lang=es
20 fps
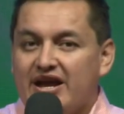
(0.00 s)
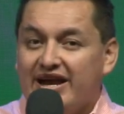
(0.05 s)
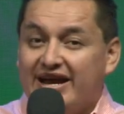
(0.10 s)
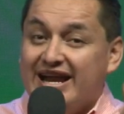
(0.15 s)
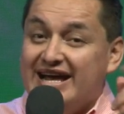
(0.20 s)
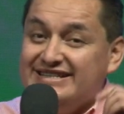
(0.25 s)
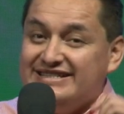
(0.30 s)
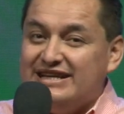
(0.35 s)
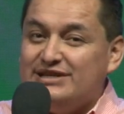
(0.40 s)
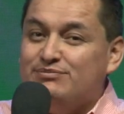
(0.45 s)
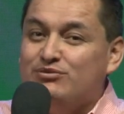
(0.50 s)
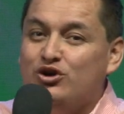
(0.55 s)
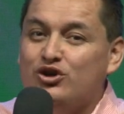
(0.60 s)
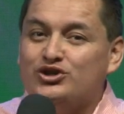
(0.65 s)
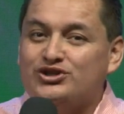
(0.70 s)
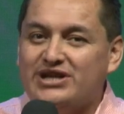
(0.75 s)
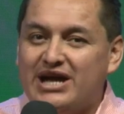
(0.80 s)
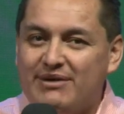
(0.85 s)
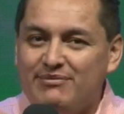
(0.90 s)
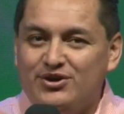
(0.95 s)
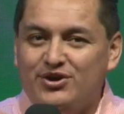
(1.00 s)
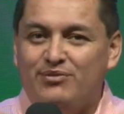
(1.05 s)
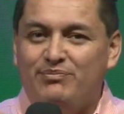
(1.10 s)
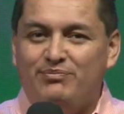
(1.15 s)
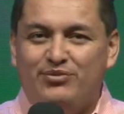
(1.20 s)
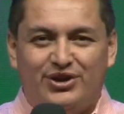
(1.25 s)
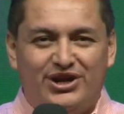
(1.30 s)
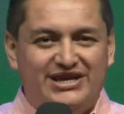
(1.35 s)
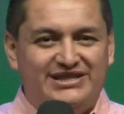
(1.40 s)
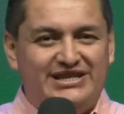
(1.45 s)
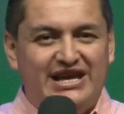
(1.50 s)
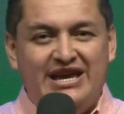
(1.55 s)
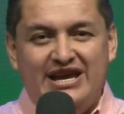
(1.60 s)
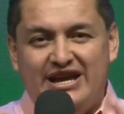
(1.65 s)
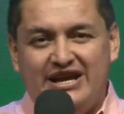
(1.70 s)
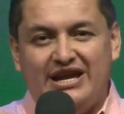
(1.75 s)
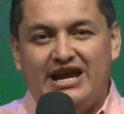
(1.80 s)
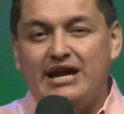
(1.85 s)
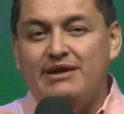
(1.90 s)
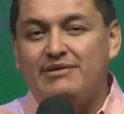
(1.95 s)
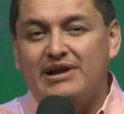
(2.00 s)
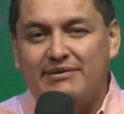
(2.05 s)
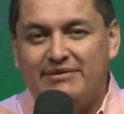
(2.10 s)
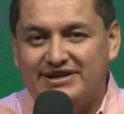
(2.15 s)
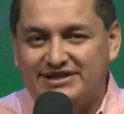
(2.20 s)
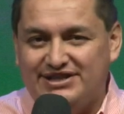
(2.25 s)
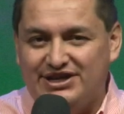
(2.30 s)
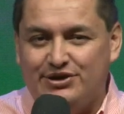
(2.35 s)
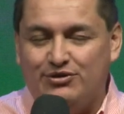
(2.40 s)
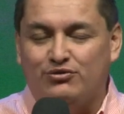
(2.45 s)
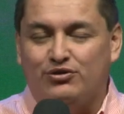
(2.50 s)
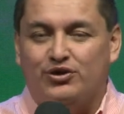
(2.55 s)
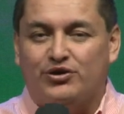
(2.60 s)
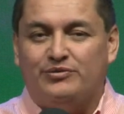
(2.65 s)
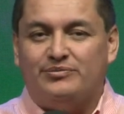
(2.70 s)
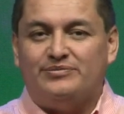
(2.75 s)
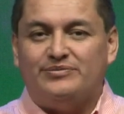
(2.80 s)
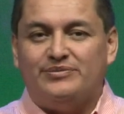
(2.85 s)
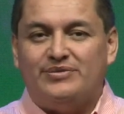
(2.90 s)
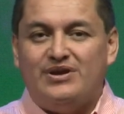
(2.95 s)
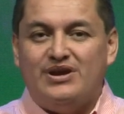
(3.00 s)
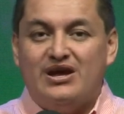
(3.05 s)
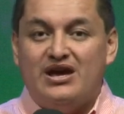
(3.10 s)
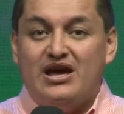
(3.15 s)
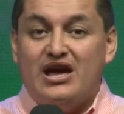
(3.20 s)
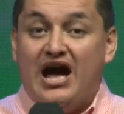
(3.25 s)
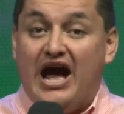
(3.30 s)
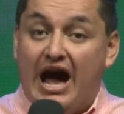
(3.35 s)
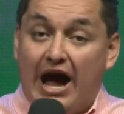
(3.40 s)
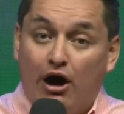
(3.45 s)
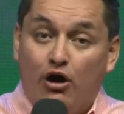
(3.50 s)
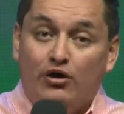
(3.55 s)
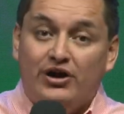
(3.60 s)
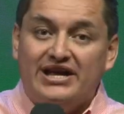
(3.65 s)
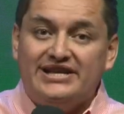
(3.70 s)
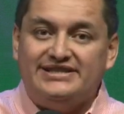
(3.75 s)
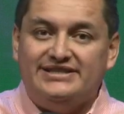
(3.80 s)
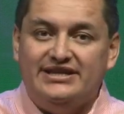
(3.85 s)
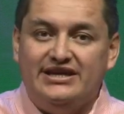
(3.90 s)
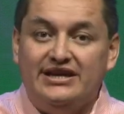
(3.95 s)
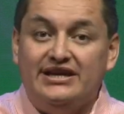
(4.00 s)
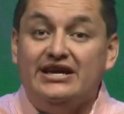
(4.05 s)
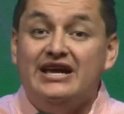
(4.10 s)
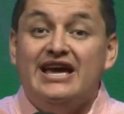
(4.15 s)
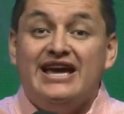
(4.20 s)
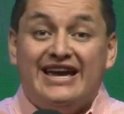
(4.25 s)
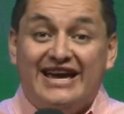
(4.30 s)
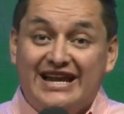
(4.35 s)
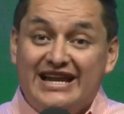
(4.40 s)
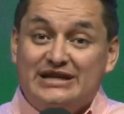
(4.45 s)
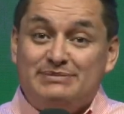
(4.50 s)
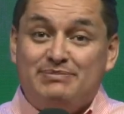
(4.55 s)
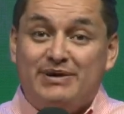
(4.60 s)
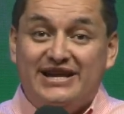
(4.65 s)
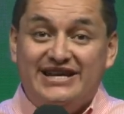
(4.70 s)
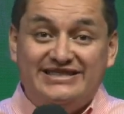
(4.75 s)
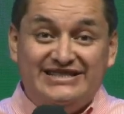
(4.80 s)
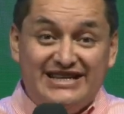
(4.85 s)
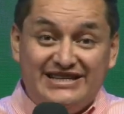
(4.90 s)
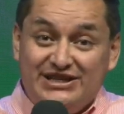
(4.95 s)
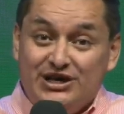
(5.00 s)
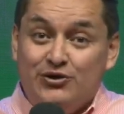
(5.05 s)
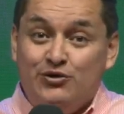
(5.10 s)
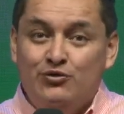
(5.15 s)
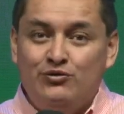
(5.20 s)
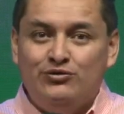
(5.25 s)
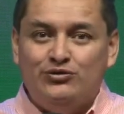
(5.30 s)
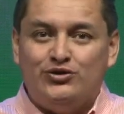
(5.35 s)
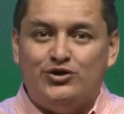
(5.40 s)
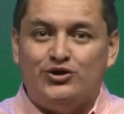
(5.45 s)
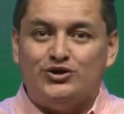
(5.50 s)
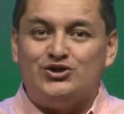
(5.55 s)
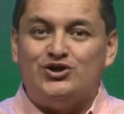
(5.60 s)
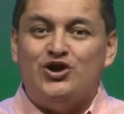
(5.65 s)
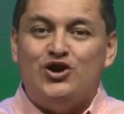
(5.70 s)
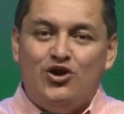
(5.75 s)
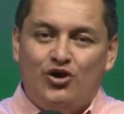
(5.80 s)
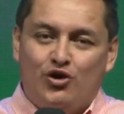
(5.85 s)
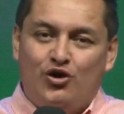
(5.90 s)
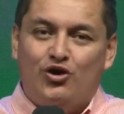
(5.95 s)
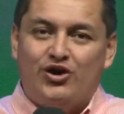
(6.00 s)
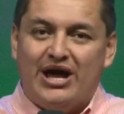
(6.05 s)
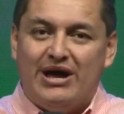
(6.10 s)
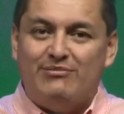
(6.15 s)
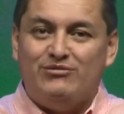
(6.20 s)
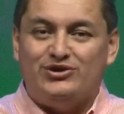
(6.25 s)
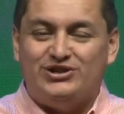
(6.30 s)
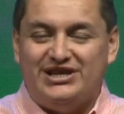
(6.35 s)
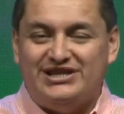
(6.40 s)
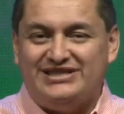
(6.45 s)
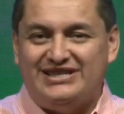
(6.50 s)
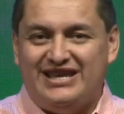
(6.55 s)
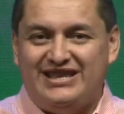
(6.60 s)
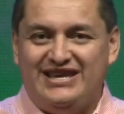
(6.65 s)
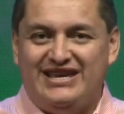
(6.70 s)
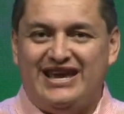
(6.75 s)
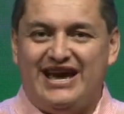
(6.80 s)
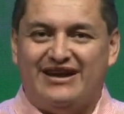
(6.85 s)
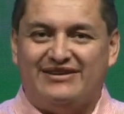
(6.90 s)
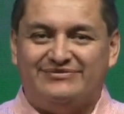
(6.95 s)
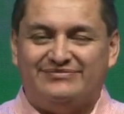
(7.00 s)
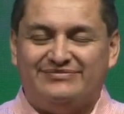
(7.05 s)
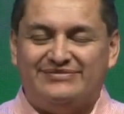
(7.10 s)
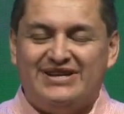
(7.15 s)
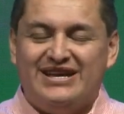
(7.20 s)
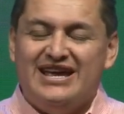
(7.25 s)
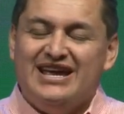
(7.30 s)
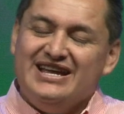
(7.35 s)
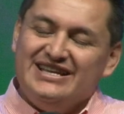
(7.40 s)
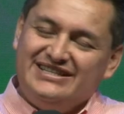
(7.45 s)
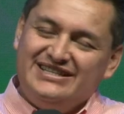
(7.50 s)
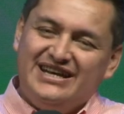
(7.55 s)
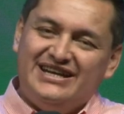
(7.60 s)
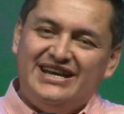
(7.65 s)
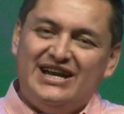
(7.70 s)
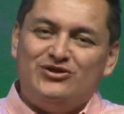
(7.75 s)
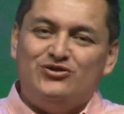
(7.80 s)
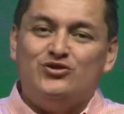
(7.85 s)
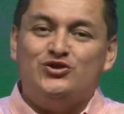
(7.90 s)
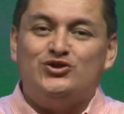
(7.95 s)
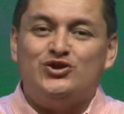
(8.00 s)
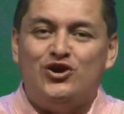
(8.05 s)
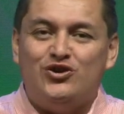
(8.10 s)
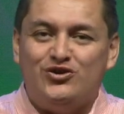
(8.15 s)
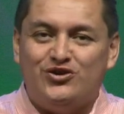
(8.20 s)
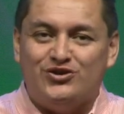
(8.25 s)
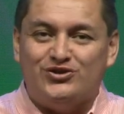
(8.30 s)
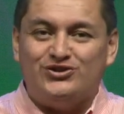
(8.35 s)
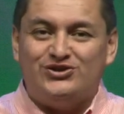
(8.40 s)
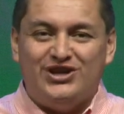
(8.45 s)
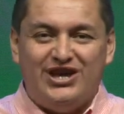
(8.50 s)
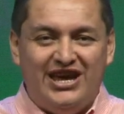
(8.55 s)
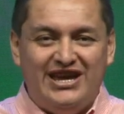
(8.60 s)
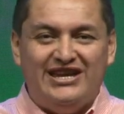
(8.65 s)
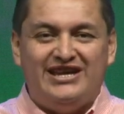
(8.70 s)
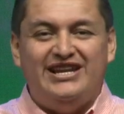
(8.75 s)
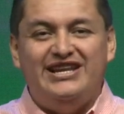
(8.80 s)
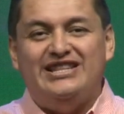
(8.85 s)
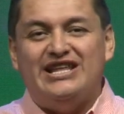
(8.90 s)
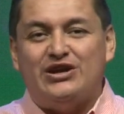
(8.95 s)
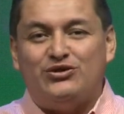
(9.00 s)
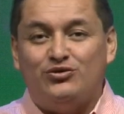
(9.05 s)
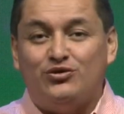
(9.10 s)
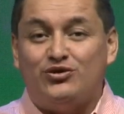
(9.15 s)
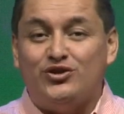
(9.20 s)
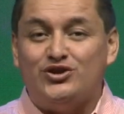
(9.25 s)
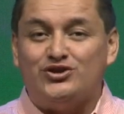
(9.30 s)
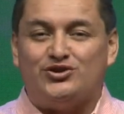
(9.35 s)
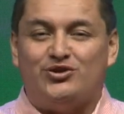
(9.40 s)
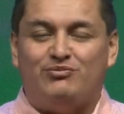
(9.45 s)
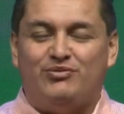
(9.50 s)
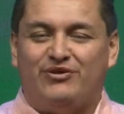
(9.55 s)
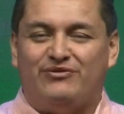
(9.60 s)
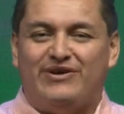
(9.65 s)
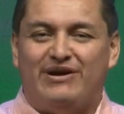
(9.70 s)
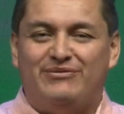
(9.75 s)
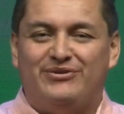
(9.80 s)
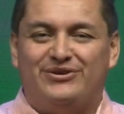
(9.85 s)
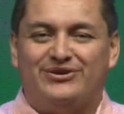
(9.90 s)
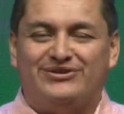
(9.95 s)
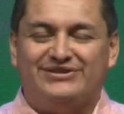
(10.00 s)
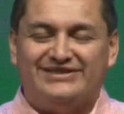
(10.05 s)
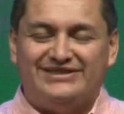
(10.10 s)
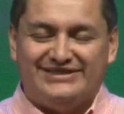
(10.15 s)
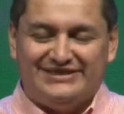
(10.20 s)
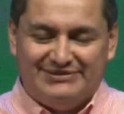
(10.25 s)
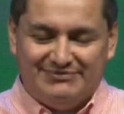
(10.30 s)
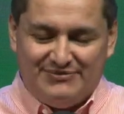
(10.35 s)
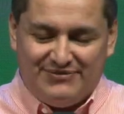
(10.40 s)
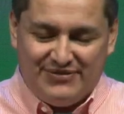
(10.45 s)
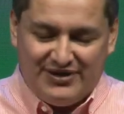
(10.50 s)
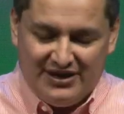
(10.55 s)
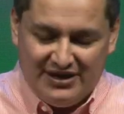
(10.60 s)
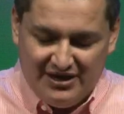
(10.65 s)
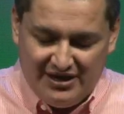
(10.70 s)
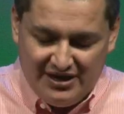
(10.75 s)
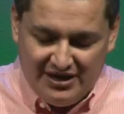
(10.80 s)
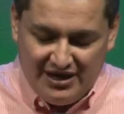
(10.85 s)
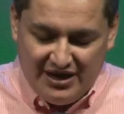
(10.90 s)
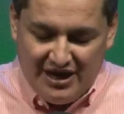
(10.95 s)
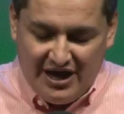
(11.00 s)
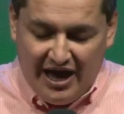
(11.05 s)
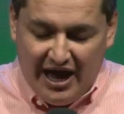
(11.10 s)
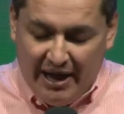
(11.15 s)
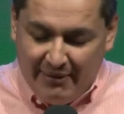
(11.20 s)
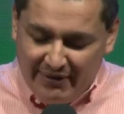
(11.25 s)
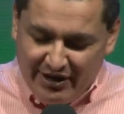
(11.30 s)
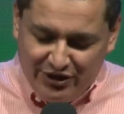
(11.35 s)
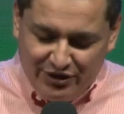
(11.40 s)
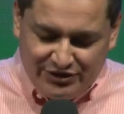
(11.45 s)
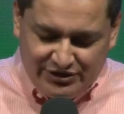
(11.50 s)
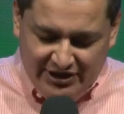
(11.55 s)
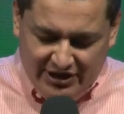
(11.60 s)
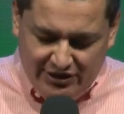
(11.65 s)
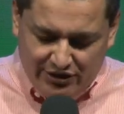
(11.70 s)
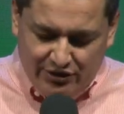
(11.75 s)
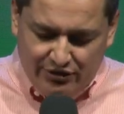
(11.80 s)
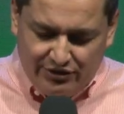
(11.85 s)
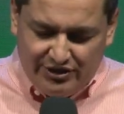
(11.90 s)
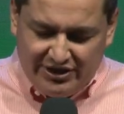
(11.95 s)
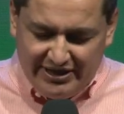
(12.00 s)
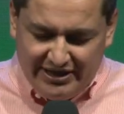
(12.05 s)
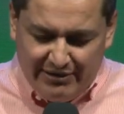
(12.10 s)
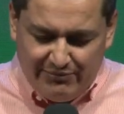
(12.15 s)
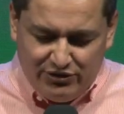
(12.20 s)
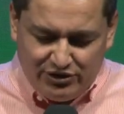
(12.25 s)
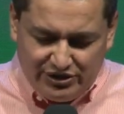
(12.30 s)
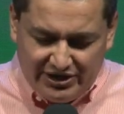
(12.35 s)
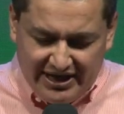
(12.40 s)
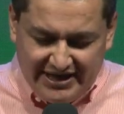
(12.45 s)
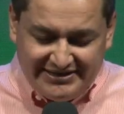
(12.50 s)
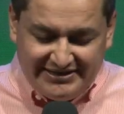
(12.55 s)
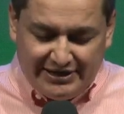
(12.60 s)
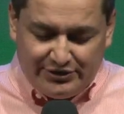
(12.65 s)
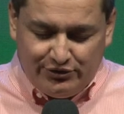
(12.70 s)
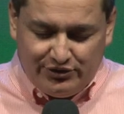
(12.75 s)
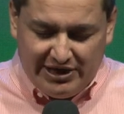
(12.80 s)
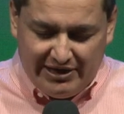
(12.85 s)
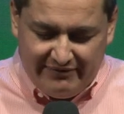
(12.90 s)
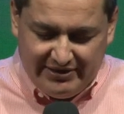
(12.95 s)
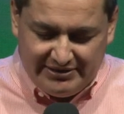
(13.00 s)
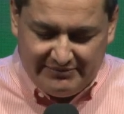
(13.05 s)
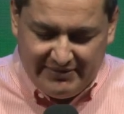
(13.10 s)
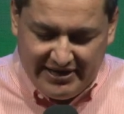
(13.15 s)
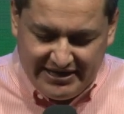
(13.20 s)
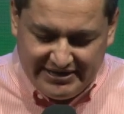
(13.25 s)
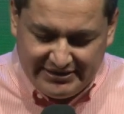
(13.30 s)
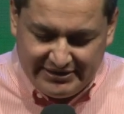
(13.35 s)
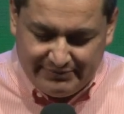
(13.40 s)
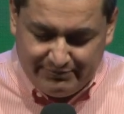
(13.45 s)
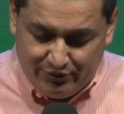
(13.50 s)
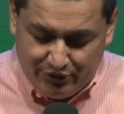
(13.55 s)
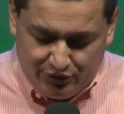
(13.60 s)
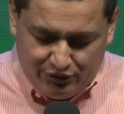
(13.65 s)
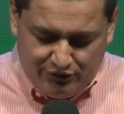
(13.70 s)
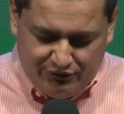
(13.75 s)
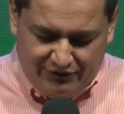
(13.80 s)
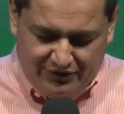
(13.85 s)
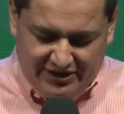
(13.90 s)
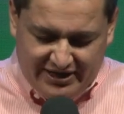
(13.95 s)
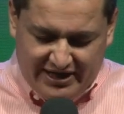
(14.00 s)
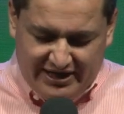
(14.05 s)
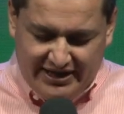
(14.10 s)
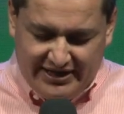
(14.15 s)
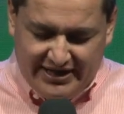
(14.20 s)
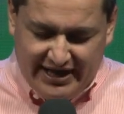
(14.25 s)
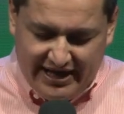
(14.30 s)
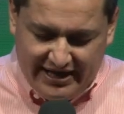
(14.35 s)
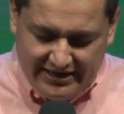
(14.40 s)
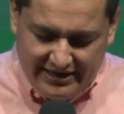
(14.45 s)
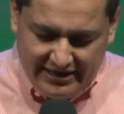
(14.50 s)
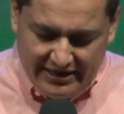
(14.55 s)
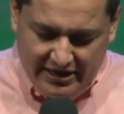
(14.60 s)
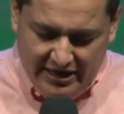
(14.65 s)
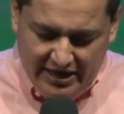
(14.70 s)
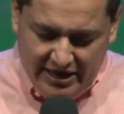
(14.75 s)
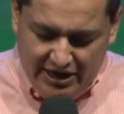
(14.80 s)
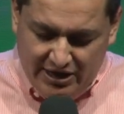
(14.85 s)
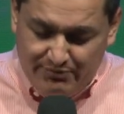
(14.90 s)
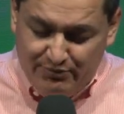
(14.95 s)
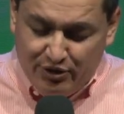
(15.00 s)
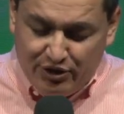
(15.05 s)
Gracias Búho Sabio por ese increíble versículo. Ahora sí, ¿qué les parece si juntos oramos este día? Cierra tus ojos e inclina tu rostro, por favor. Amado Señor, te damos gracias una vez más por tu fidelidad y